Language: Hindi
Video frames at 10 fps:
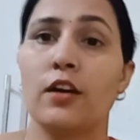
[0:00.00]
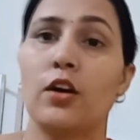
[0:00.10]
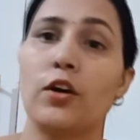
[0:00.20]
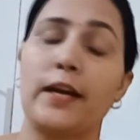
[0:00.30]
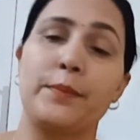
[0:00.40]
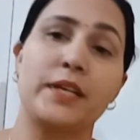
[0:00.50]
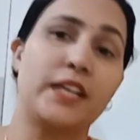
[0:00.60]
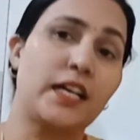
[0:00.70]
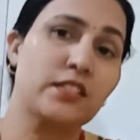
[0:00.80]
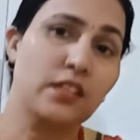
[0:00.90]
और आपके
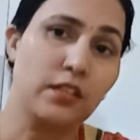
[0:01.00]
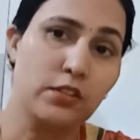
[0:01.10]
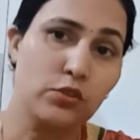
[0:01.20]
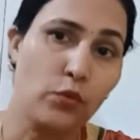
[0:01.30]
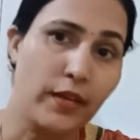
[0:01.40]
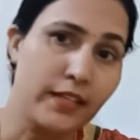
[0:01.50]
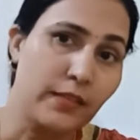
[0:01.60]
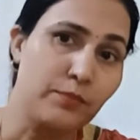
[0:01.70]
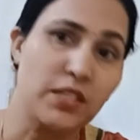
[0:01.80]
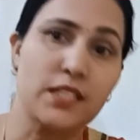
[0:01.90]
डार्क सर्कल्स हो
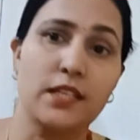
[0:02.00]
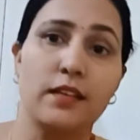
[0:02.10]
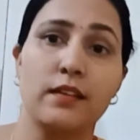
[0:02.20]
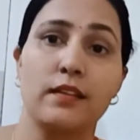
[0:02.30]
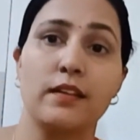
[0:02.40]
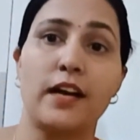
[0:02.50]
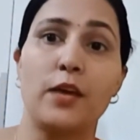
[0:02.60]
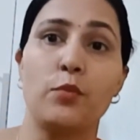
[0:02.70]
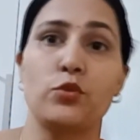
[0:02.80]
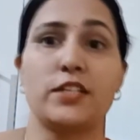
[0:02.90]
एकदम जैसे
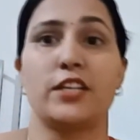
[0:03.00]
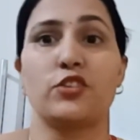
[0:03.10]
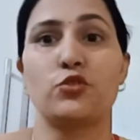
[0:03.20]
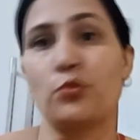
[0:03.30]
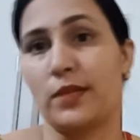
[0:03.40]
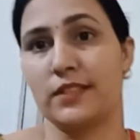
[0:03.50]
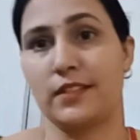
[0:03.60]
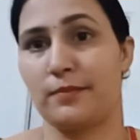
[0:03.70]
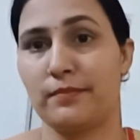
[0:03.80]
गायब हो जाएंगे छुभंतर में